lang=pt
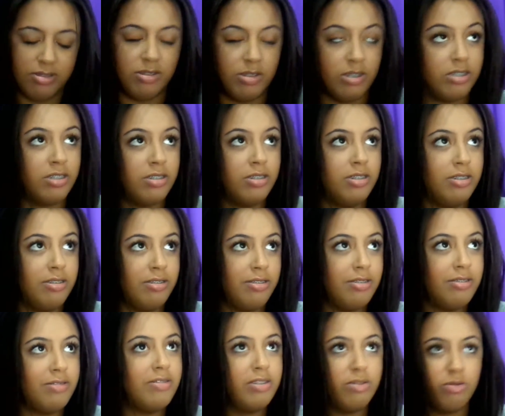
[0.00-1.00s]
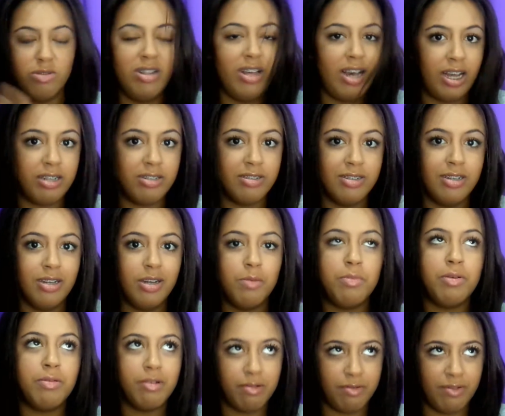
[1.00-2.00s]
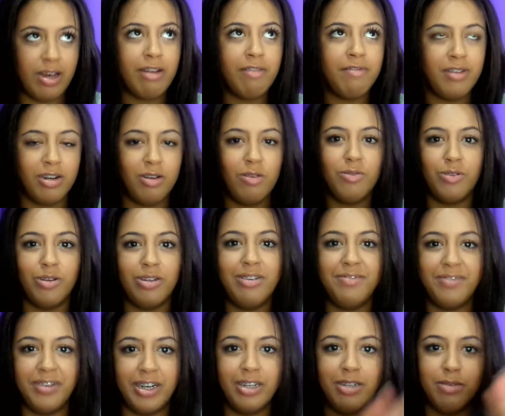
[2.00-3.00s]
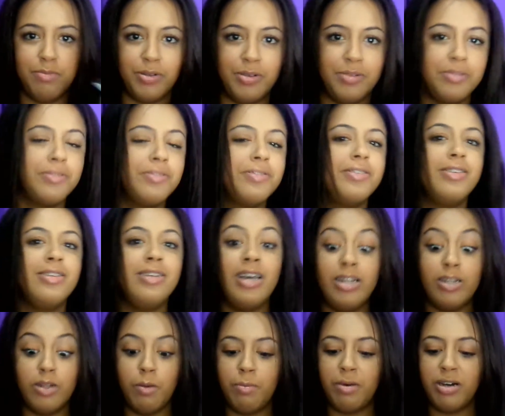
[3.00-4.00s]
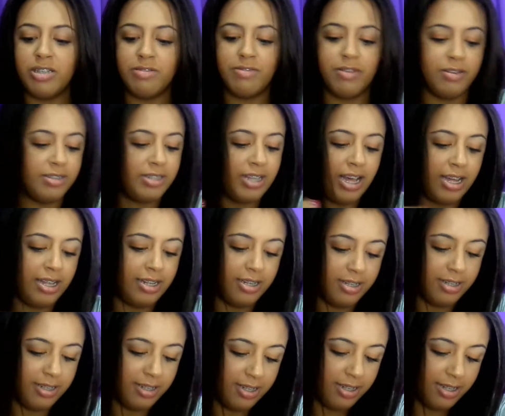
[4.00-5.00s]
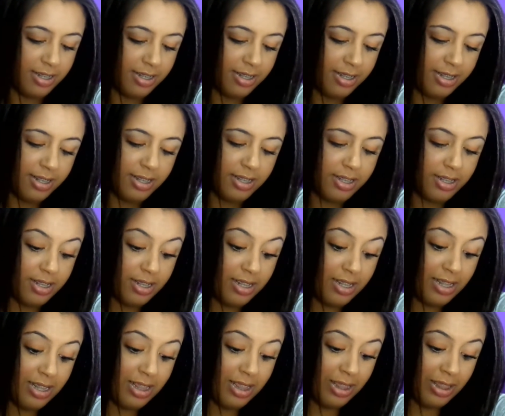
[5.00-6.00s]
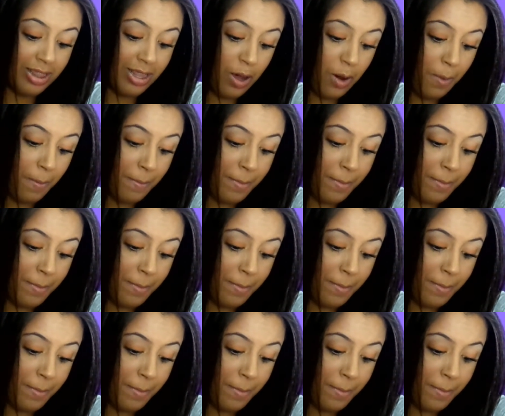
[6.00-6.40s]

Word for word: Nossa, tudo errado. Primavera, verão, outono, inverno. Pronto. E não pode faltar. Não